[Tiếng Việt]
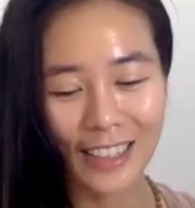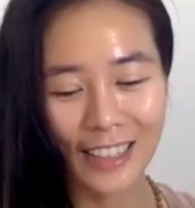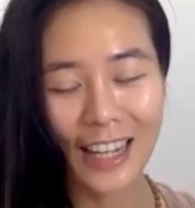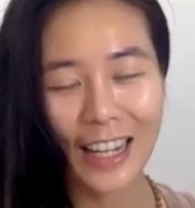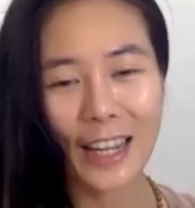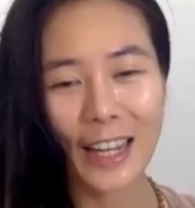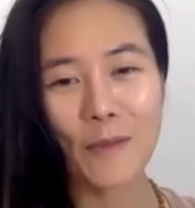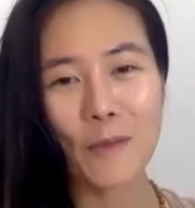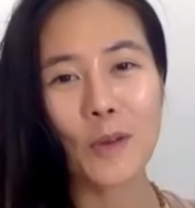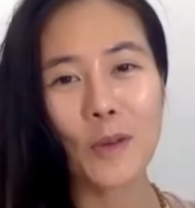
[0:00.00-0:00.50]

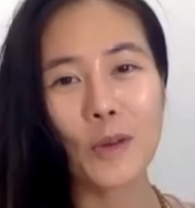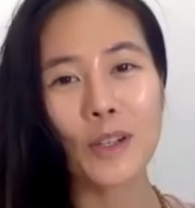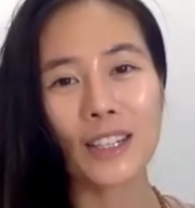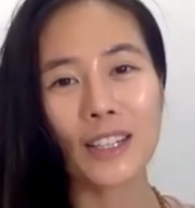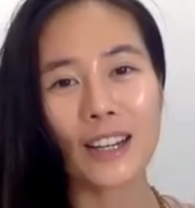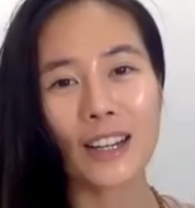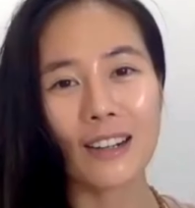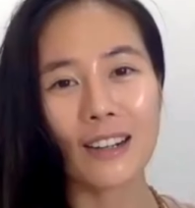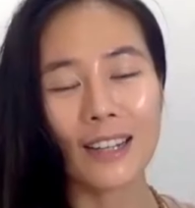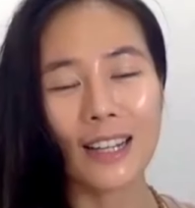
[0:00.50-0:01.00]
các em
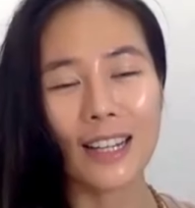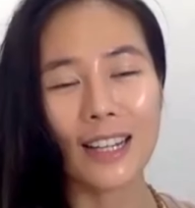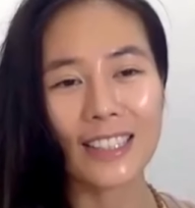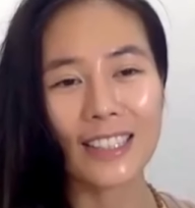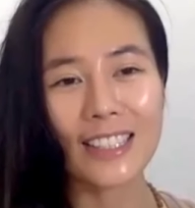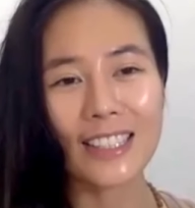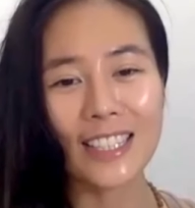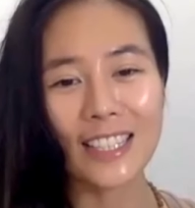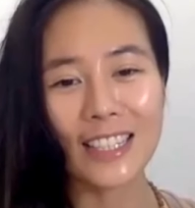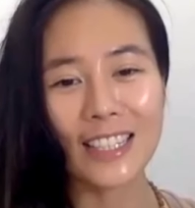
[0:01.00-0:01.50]
luôn nói là
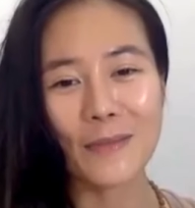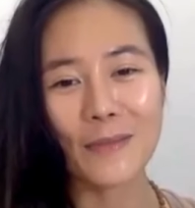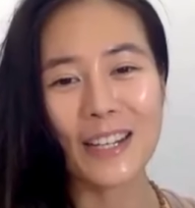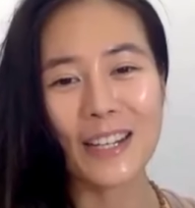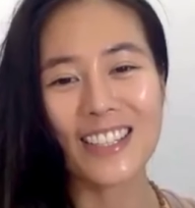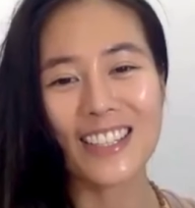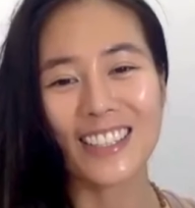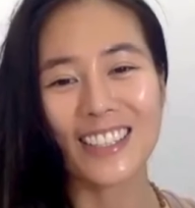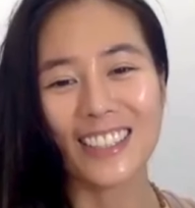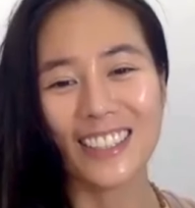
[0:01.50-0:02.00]
chị
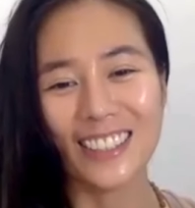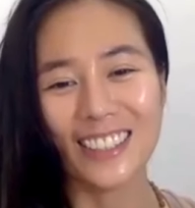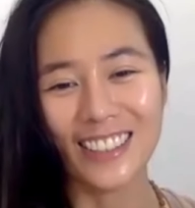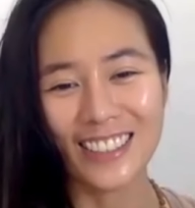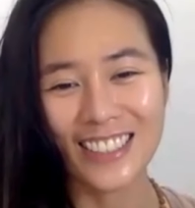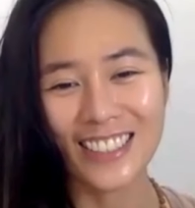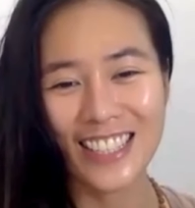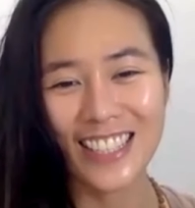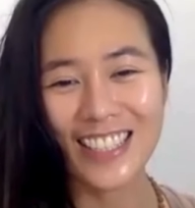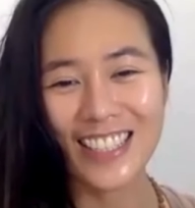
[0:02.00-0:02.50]
bao
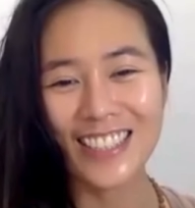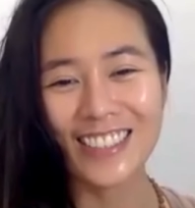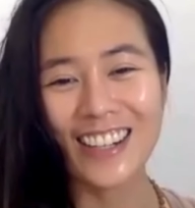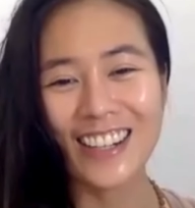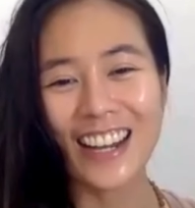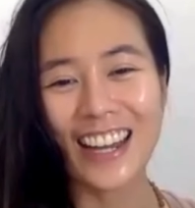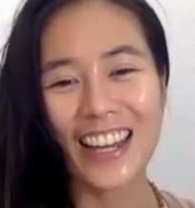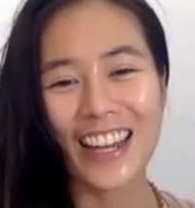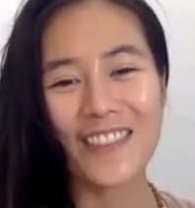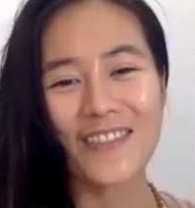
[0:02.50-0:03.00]
giờ chị
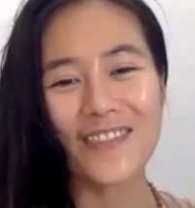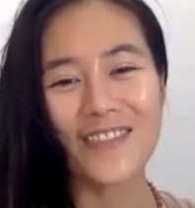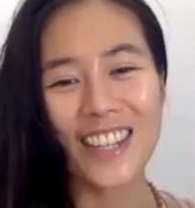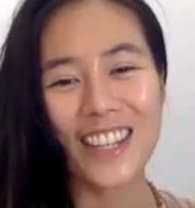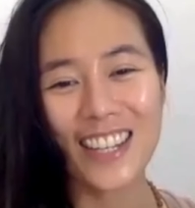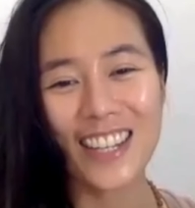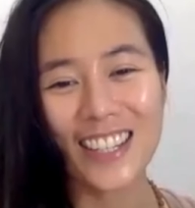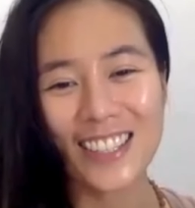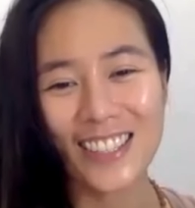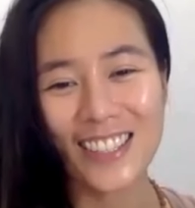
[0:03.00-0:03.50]
trước em
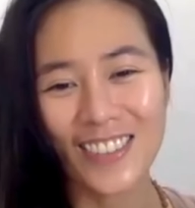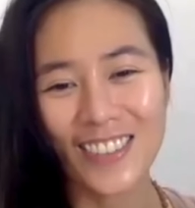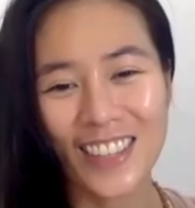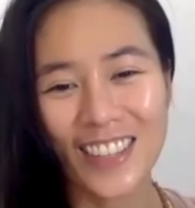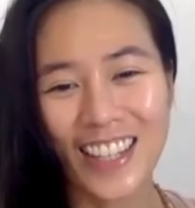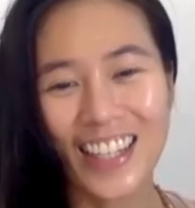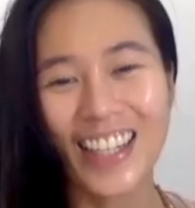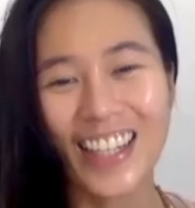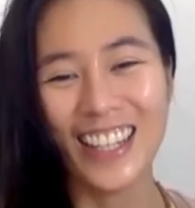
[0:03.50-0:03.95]
đi rồi